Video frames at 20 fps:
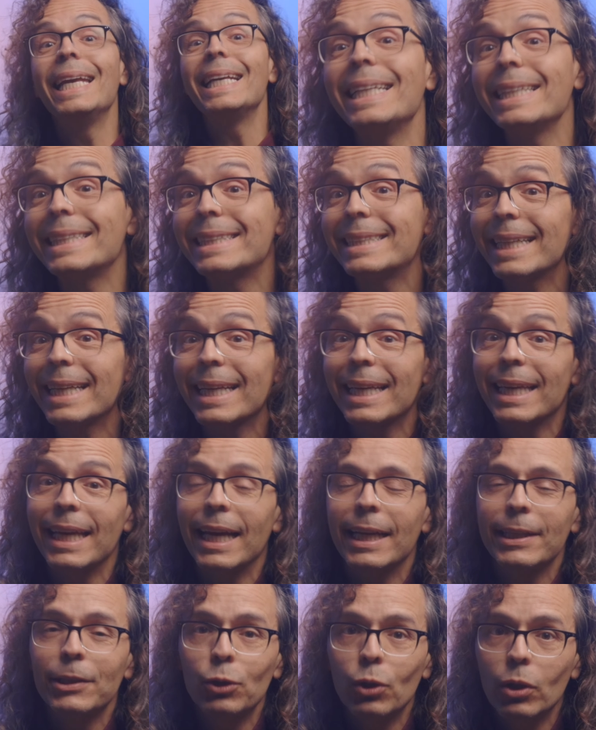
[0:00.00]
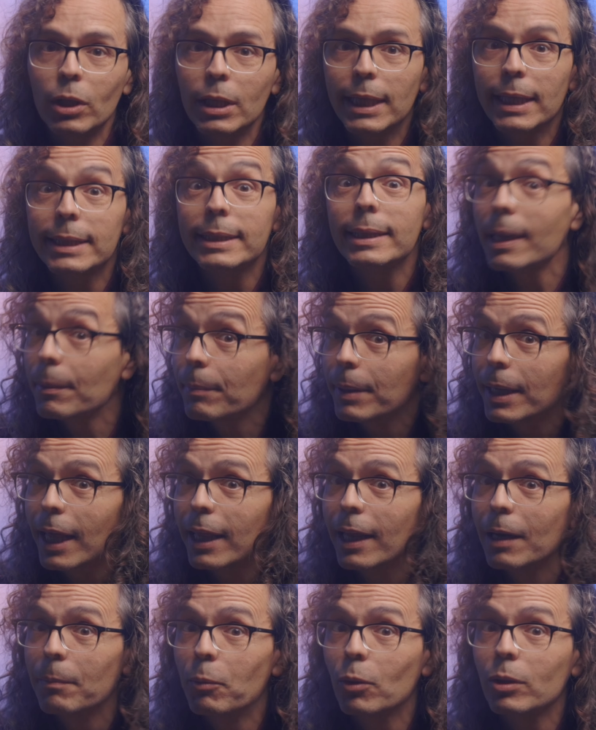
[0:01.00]
y sé que a Jordi Extremera
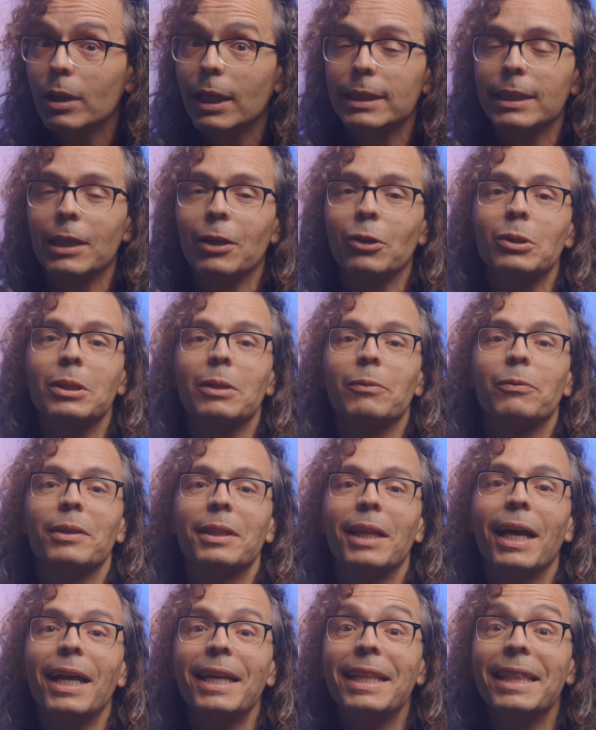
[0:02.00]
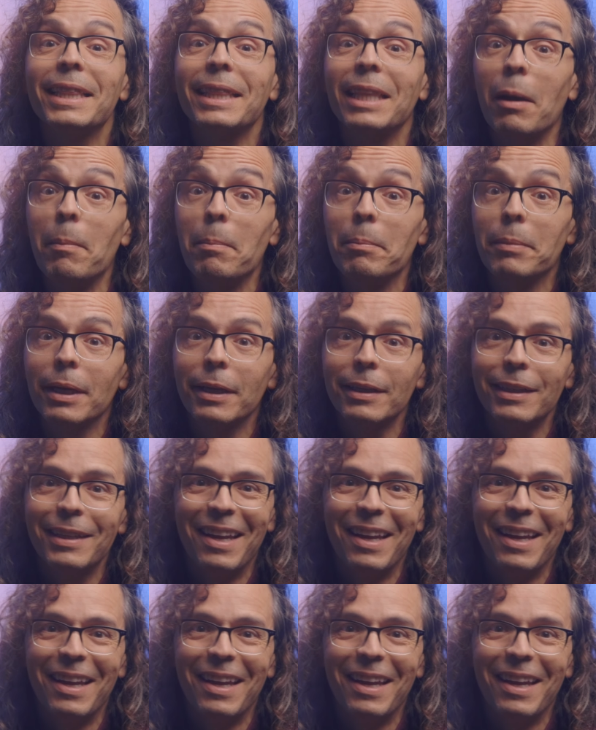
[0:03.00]
del podcast El Corte Final también